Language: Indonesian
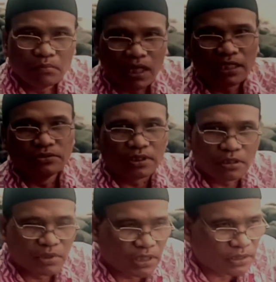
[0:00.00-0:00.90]

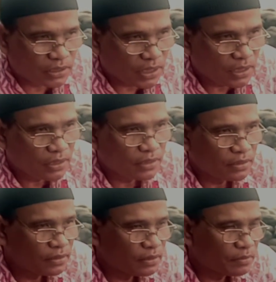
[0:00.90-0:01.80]
menganjurkan pada kita
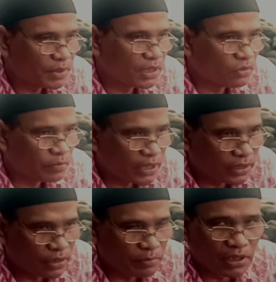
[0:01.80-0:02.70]
pada
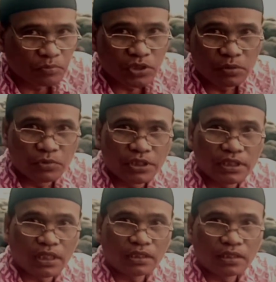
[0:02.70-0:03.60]
umatnya pada
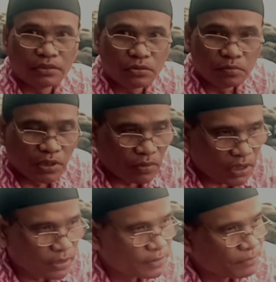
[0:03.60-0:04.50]
murid-muridnya kala itu
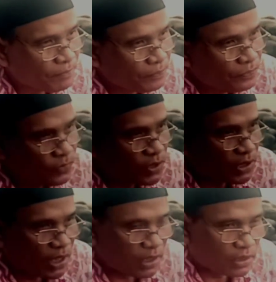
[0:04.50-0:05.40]
bahwa
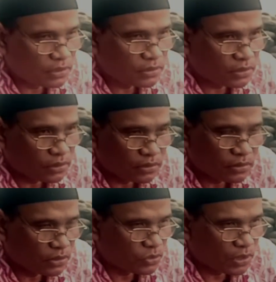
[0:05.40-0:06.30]
tidak ada
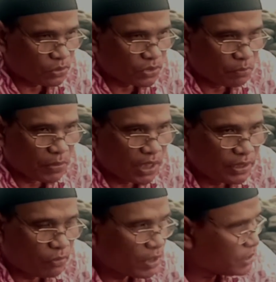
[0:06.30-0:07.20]
sesuatu
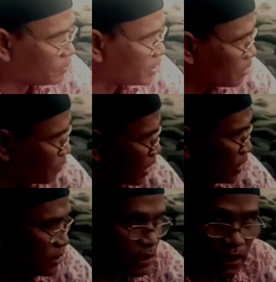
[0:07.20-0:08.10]
sembahan yang wajib
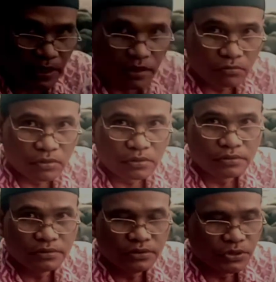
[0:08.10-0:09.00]
disembah selain
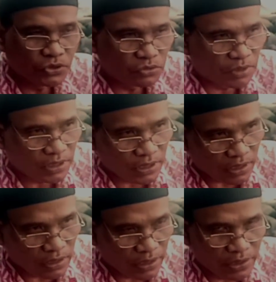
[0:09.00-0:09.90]
Allah. Yesus
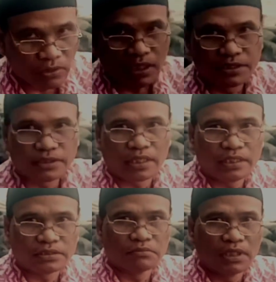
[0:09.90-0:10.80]
mengatakan, "Hai orang
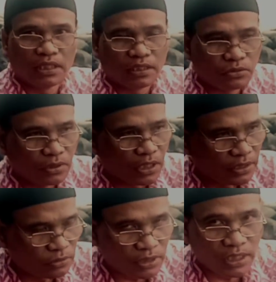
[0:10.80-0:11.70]
Israel, sembahlah Tuhan
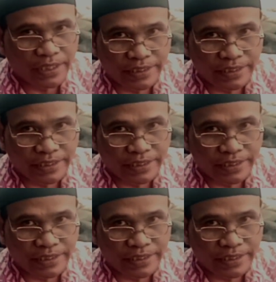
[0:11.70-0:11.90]
itu adalah